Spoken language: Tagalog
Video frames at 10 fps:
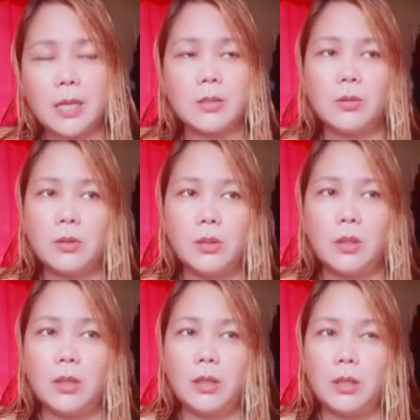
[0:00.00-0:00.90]
So,
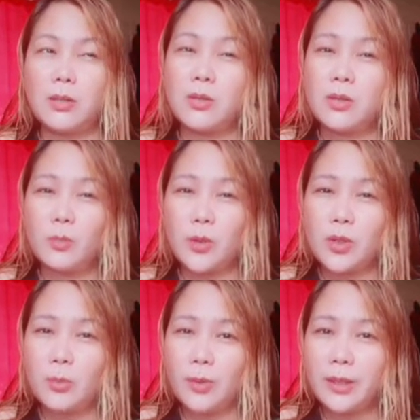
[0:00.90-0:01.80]

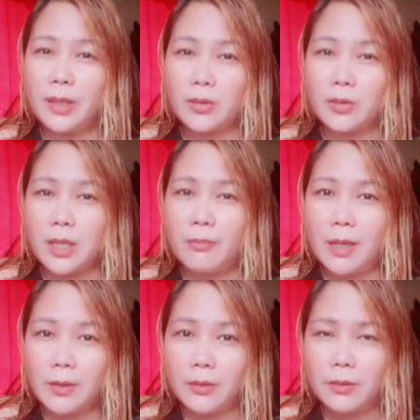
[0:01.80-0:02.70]
nagsusupport-support din ako sa
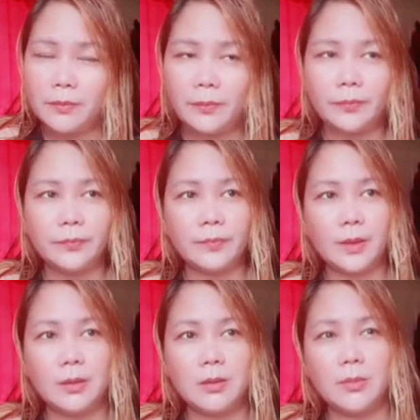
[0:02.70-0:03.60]
iba, no?
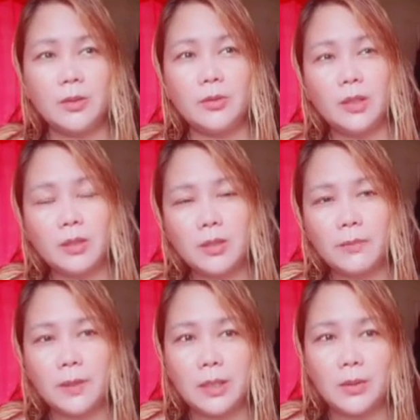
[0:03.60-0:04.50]
So, manonood ako
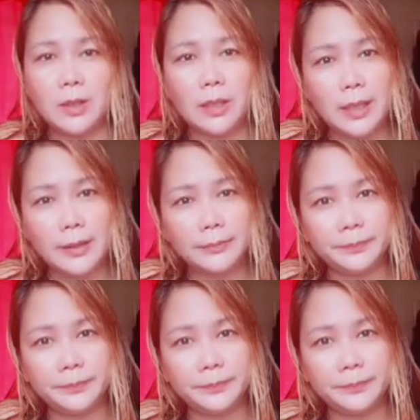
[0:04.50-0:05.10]
sa video nila.